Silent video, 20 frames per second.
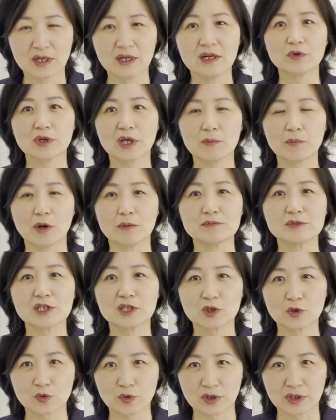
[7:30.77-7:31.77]
한국에
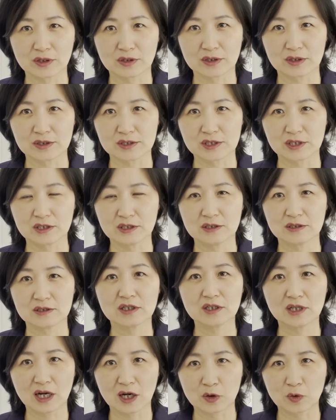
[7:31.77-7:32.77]
범죄 기록이 있는지를
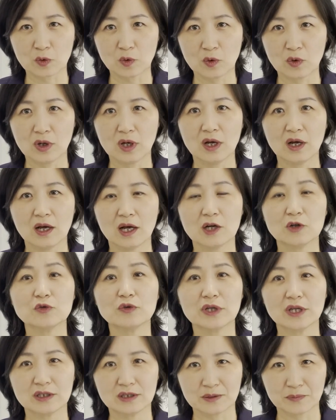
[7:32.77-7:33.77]
체크하고
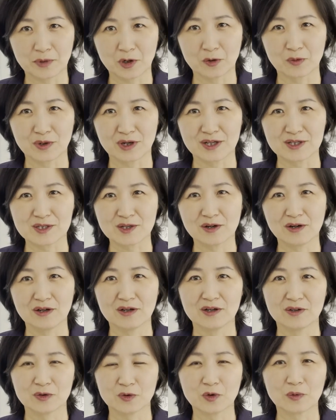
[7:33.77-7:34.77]
한국에 있는 병원에서
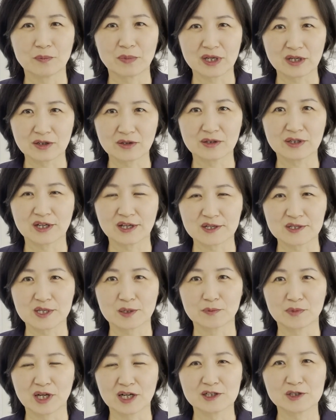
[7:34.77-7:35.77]
또 메디컬
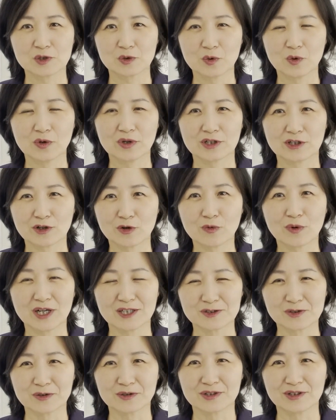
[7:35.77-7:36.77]
리리즘을 하시고 이런
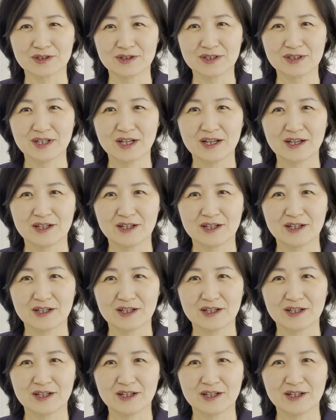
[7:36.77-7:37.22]
과정들을